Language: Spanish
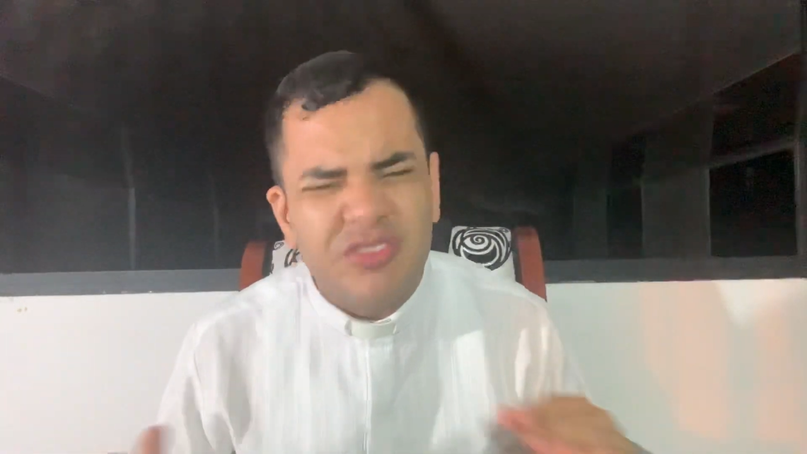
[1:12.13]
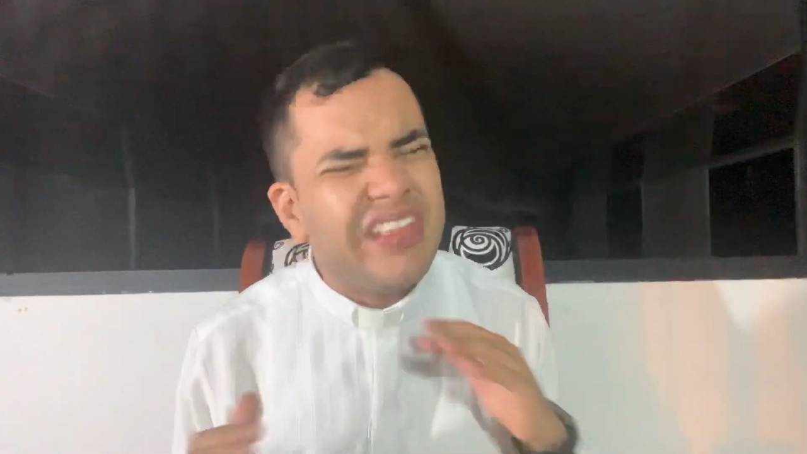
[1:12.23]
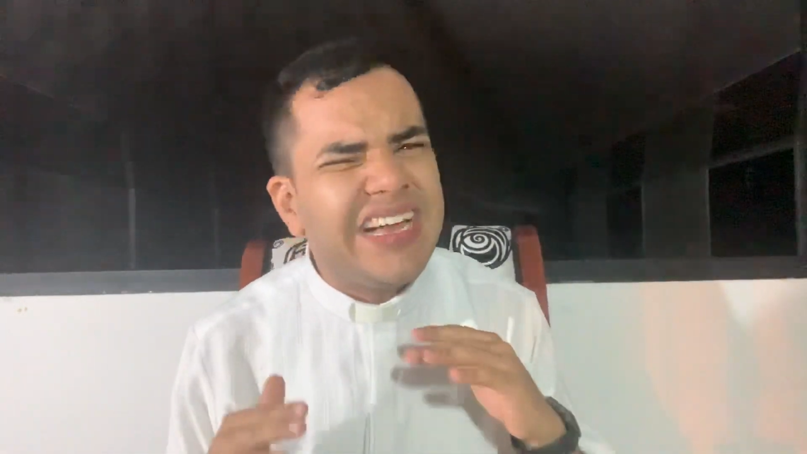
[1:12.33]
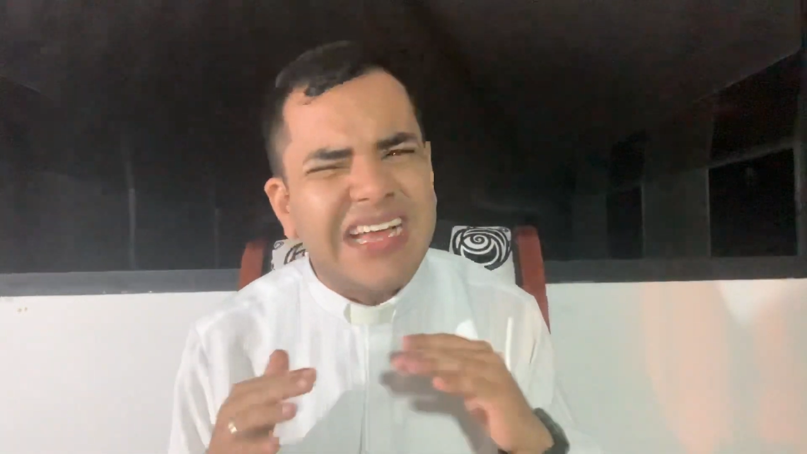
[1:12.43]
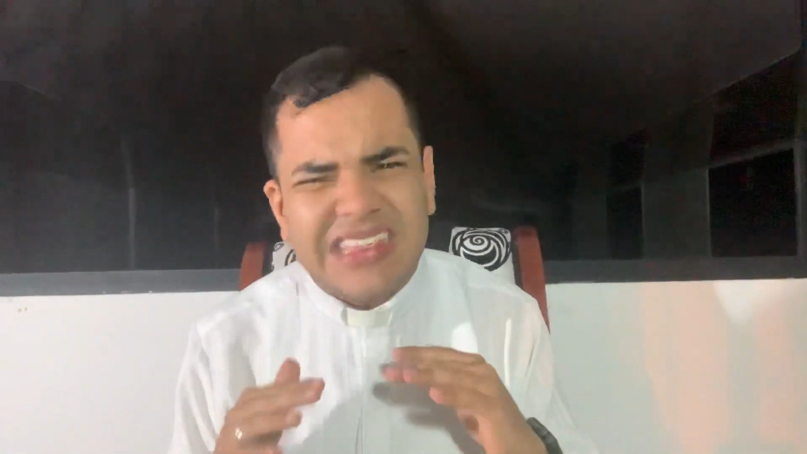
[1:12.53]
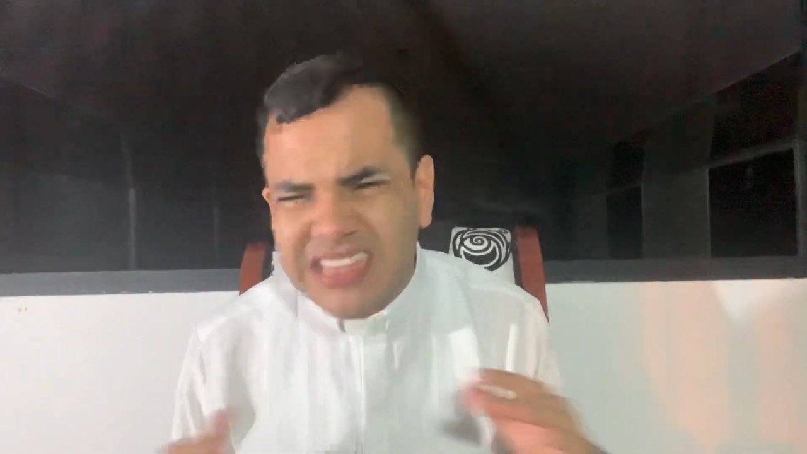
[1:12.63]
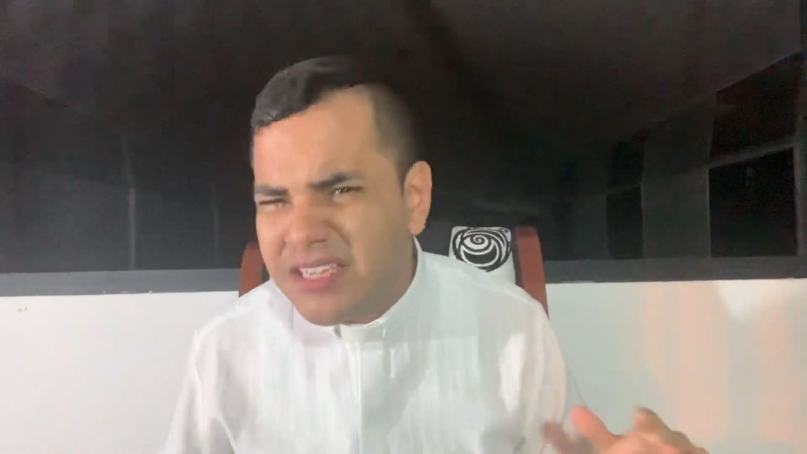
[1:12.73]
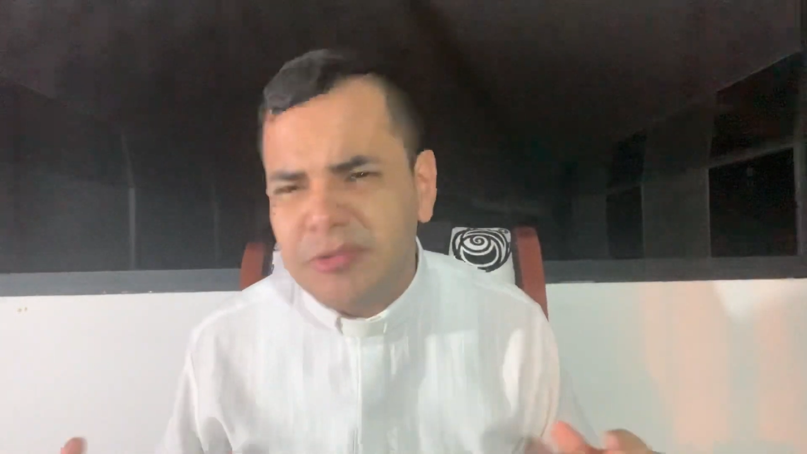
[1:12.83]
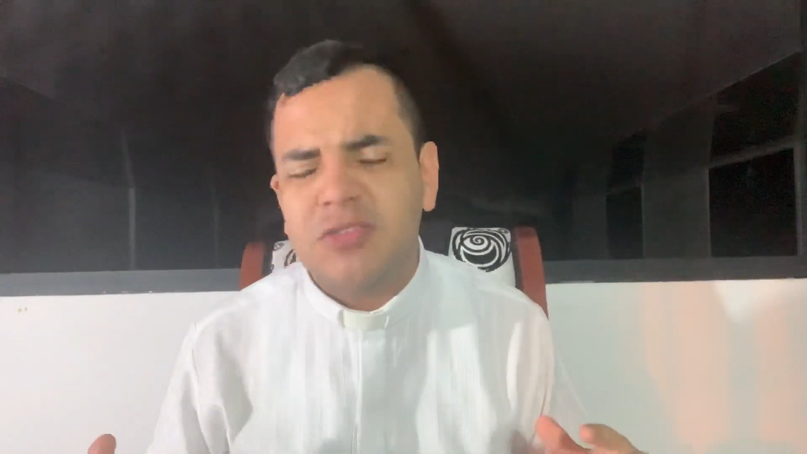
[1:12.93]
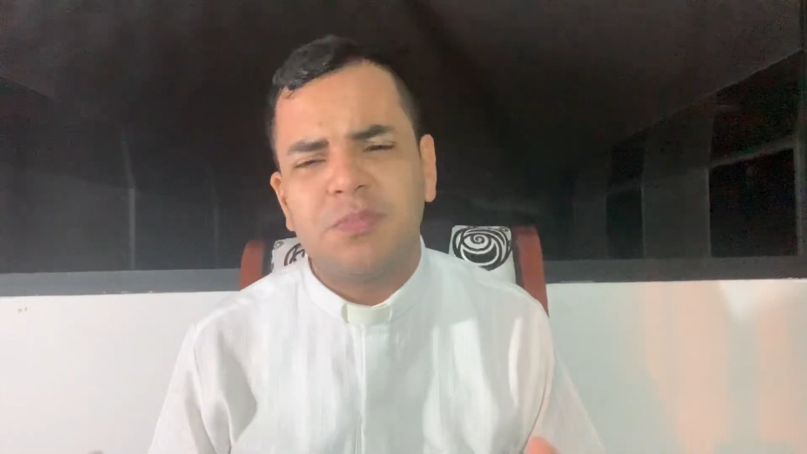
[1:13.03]

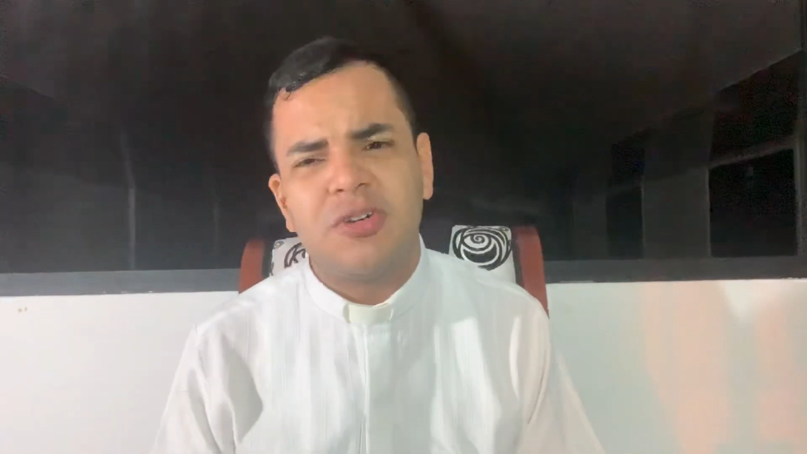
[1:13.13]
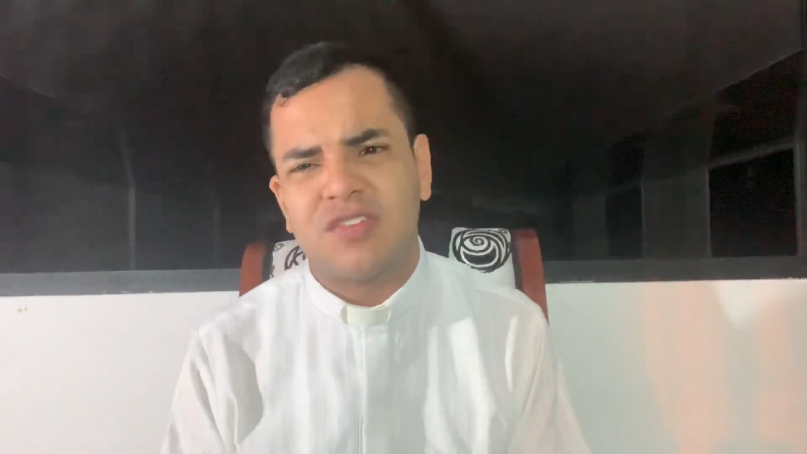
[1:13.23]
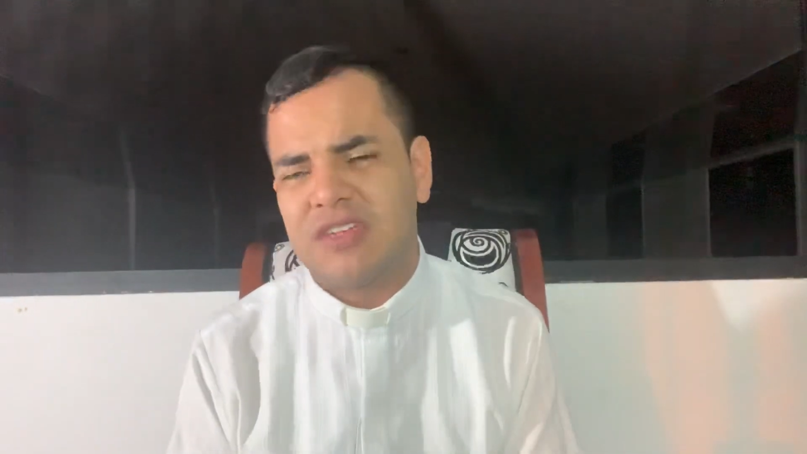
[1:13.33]
negativos por